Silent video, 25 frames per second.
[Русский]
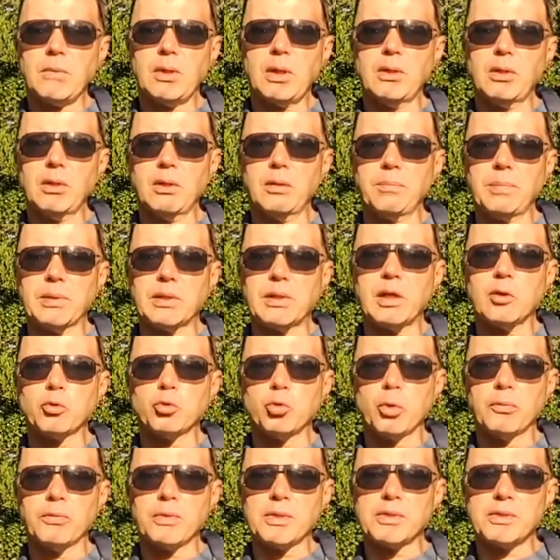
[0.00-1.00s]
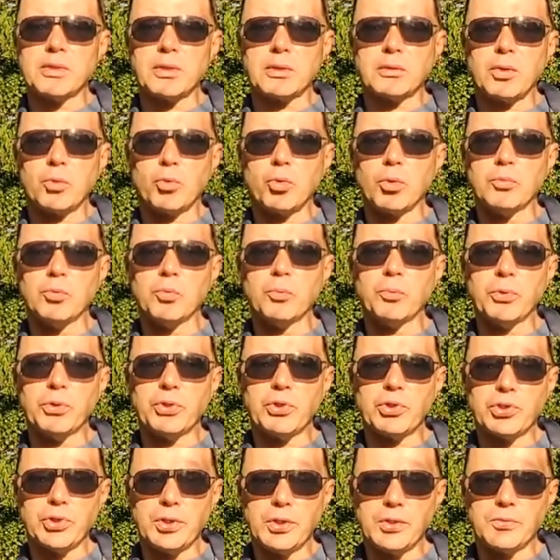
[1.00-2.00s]
и подготовиться к такому
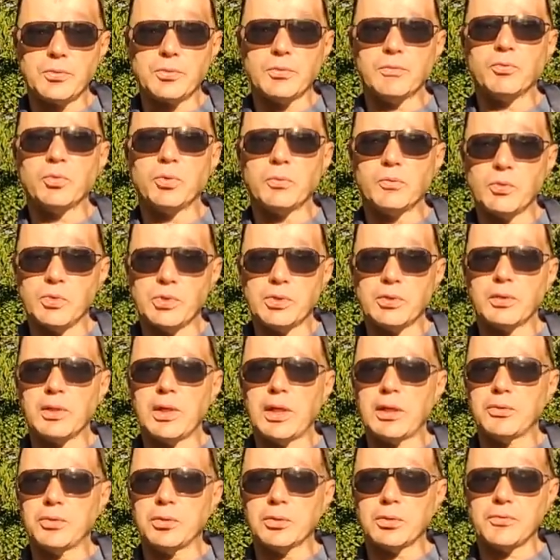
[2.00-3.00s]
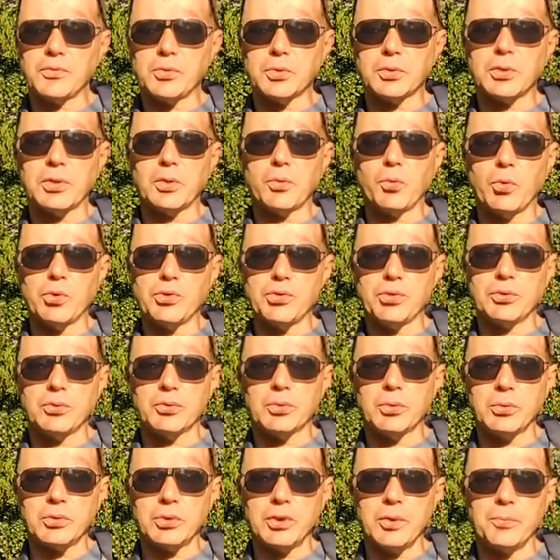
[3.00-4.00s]
путешествию в Новую Зеландию. Это все-таки очень
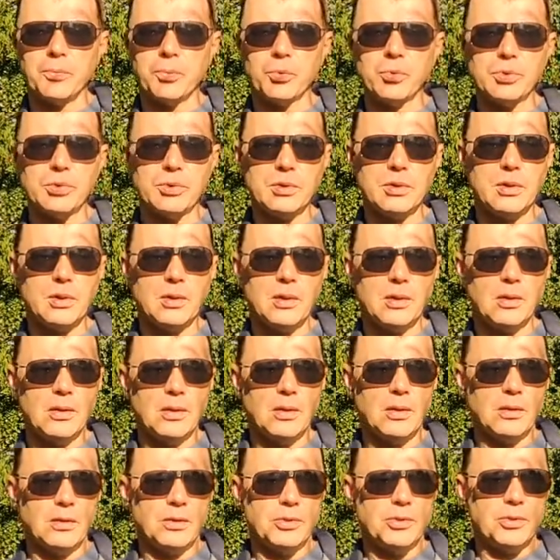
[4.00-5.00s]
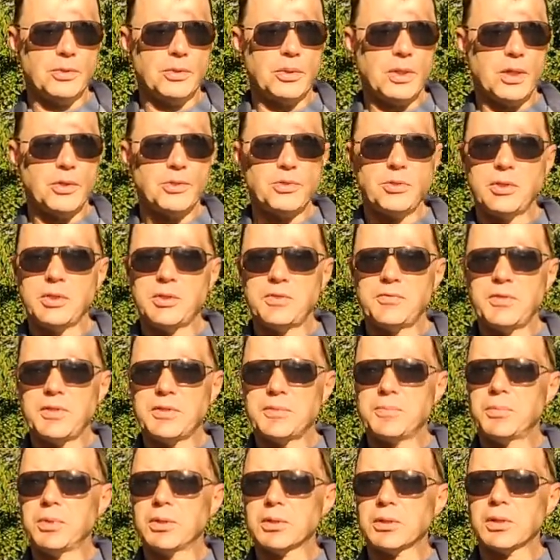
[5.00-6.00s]
долгий путь, считаю, через
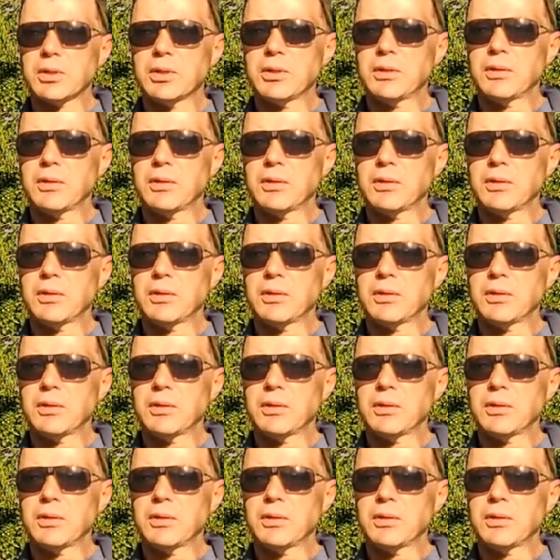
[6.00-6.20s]
весь мир.